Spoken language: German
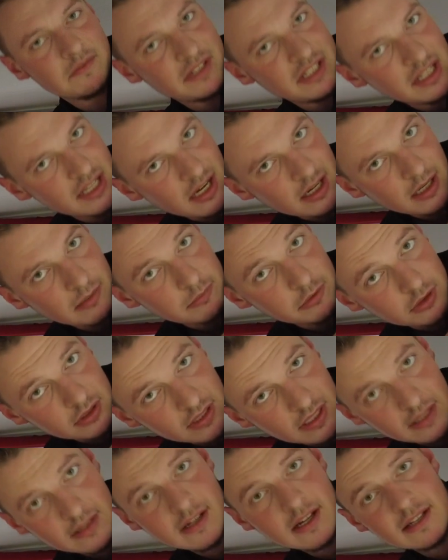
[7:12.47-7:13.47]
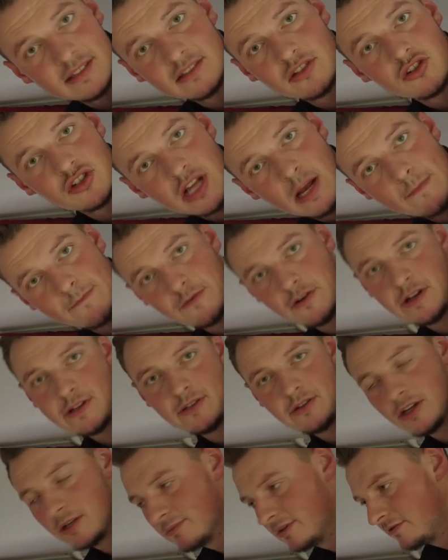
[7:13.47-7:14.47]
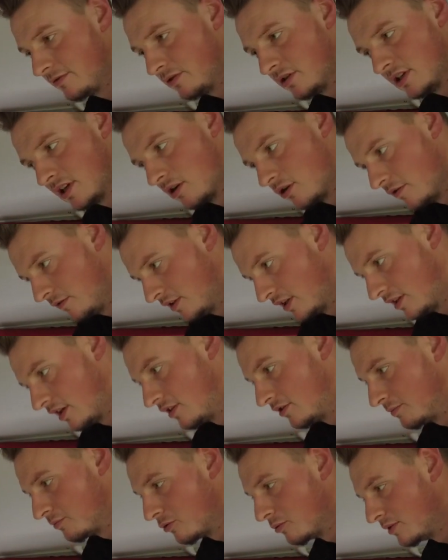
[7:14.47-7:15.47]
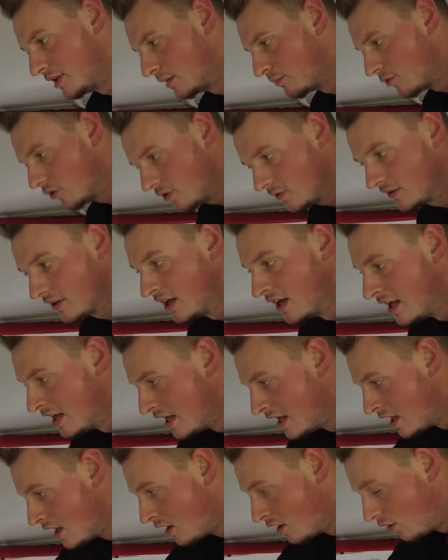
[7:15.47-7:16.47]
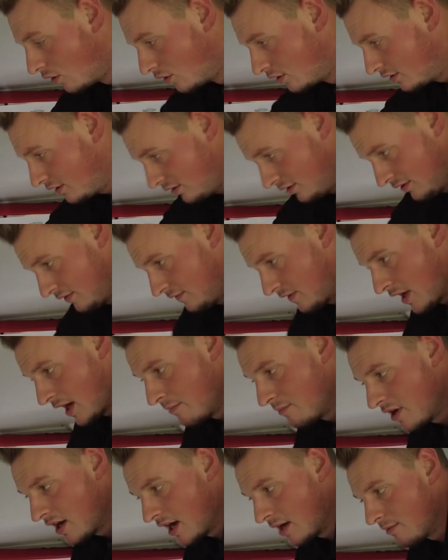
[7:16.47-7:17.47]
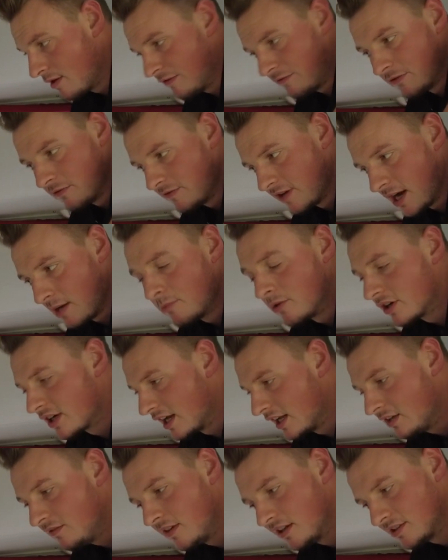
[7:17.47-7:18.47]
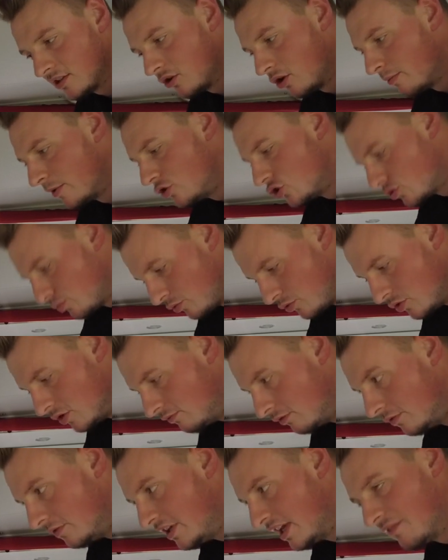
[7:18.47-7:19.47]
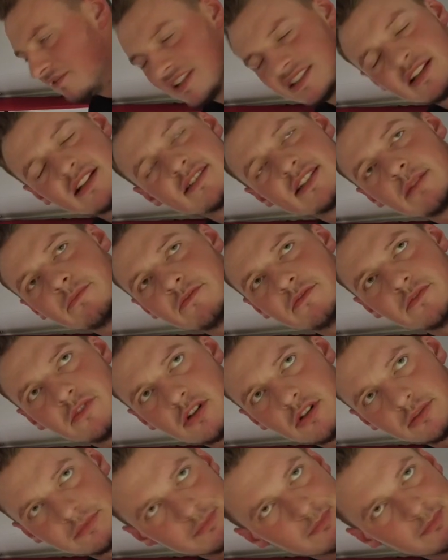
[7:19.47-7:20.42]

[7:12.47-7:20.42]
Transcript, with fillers: weniger kaputt gehen, heißt ein Stabfeuerzeug mitführen, dann läuft das alles problemlos. Und wir haben hier einmal für Warm- und Kaltwasser nochmal eine Spüle, wo wir dann Wasser zapfen wollen.